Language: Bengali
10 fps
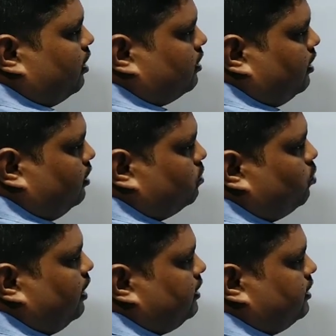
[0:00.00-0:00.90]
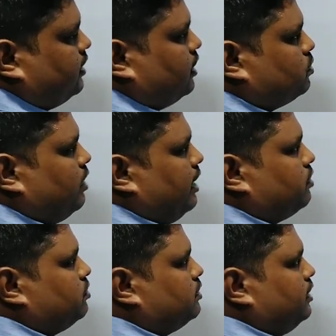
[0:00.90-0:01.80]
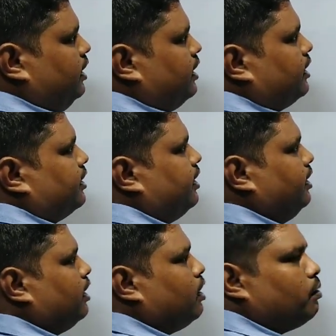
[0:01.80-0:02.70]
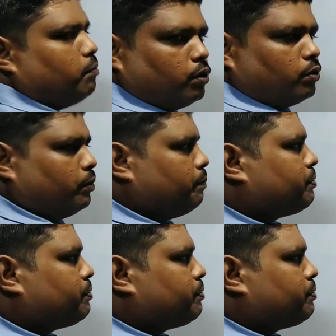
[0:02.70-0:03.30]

অর্থাৎ দু হাজার চারশো এক হচ্ছে এর বর্গ